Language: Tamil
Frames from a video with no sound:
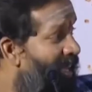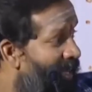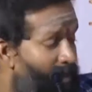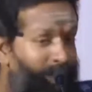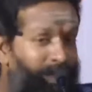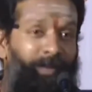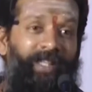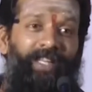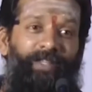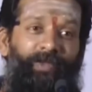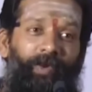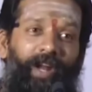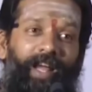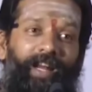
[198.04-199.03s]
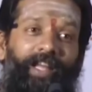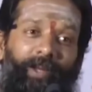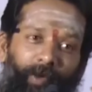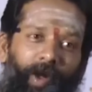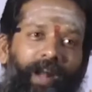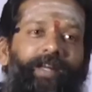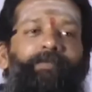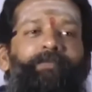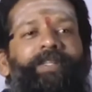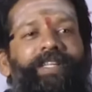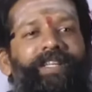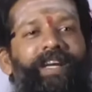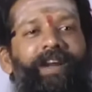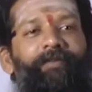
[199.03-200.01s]
எம்எஸ் பாஸ்கர் சொன்னார்னா இன்னும் ஹண்ட்ரட்
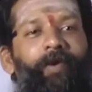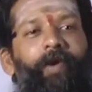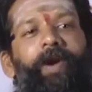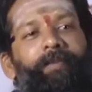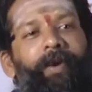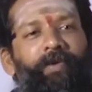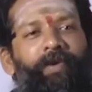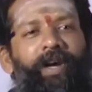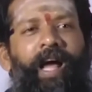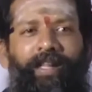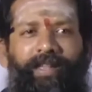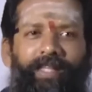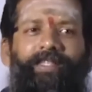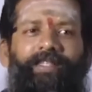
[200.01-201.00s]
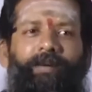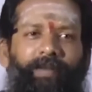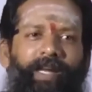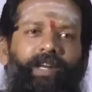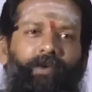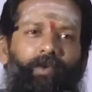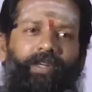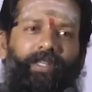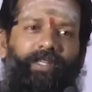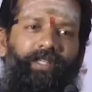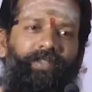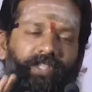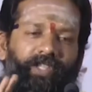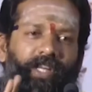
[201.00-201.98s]
பர்சன்ட் நான் ஃப்ளோவில் பண்ணுவேன் அதாவது நம்ம கிட்ட ஒரு
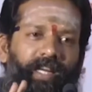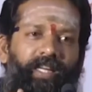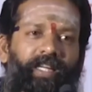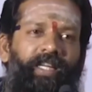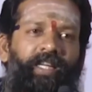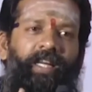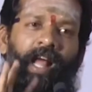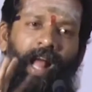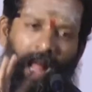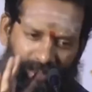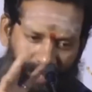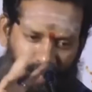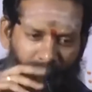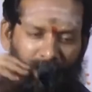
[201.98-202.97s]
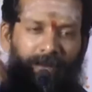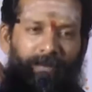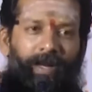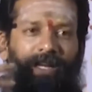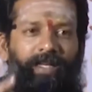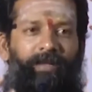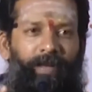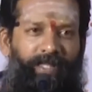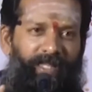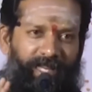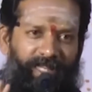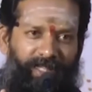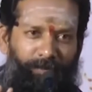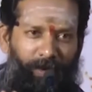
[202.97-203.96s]
விஷயம் இருக்குது அது நல்லபடியாக மக்களுக்கு
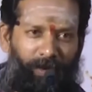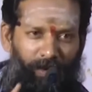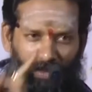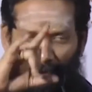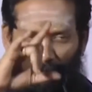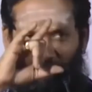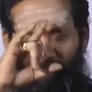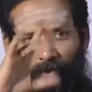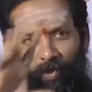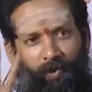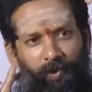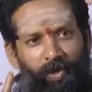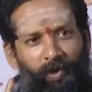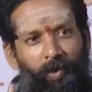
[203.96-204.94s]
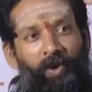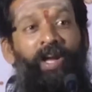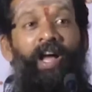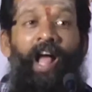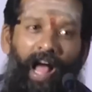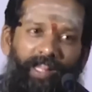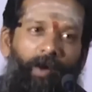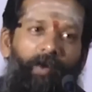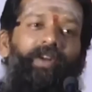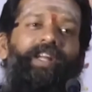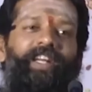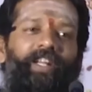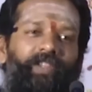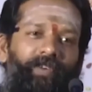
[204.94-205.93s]
ப்ரெசன்டேஷன் பண்ணணும் தான் ஒரே ஒரு குறிக்கோள் அது
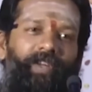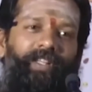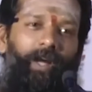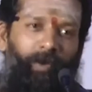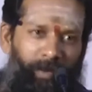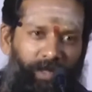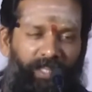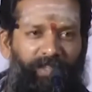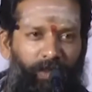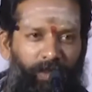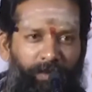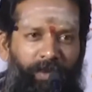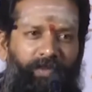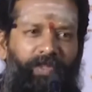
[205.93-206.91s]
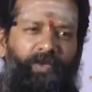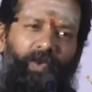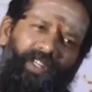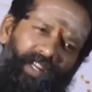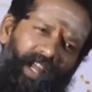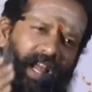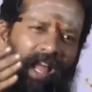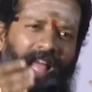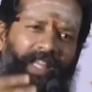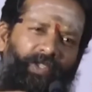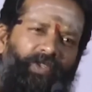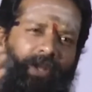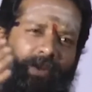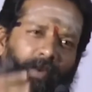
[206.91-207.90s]
அவர்கிட்ட இருந்து வந்தால் ரொம்ப சந்தோஷப்படுவேன்னு சொல்லிட்டு நான் ஆஸ்
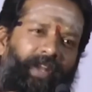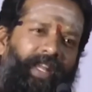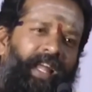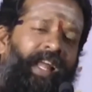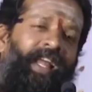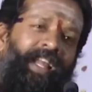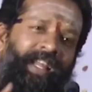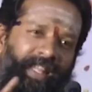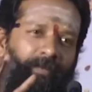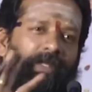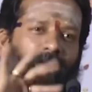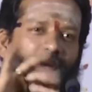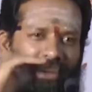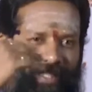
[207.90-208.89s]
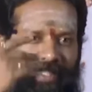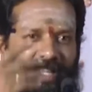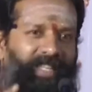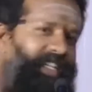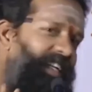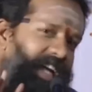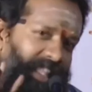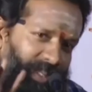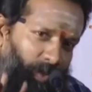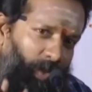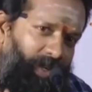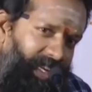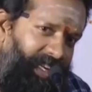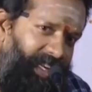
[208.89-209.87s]
யூஷுவல் போயிட்டேன் எம்எஸ் பாஸ்கர் சார் கிட்ட கதை
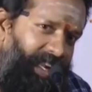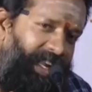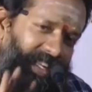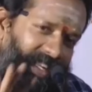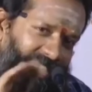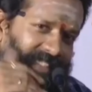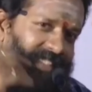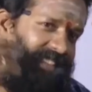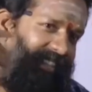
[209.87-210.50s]
சொல்லியிருக்கேன் அது